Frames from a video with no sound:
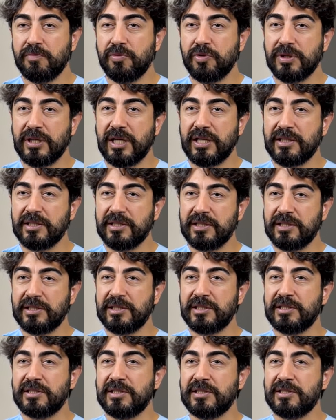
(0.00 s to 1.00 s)
Bunlar
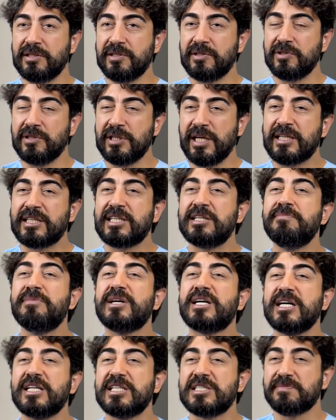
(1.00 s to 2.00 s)
e, etki
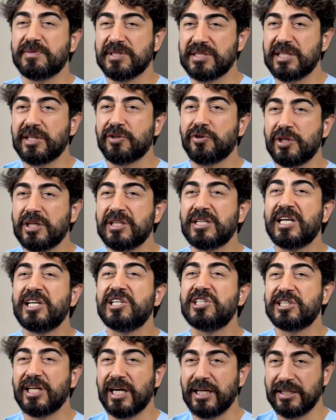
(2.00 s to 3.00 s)
mekanizmasına göre
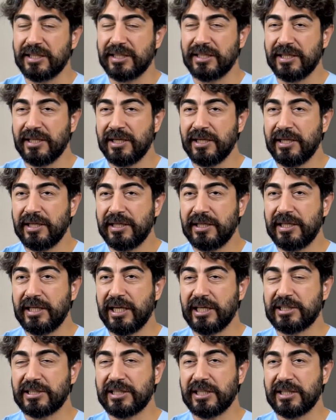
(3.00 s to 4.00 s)
değişen
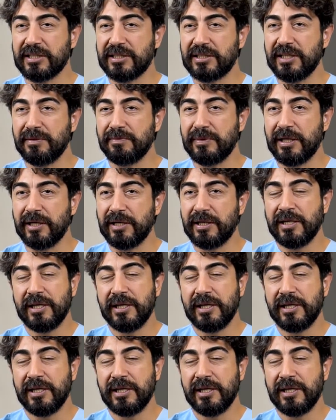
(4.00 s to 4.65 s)
ilaçlardır ama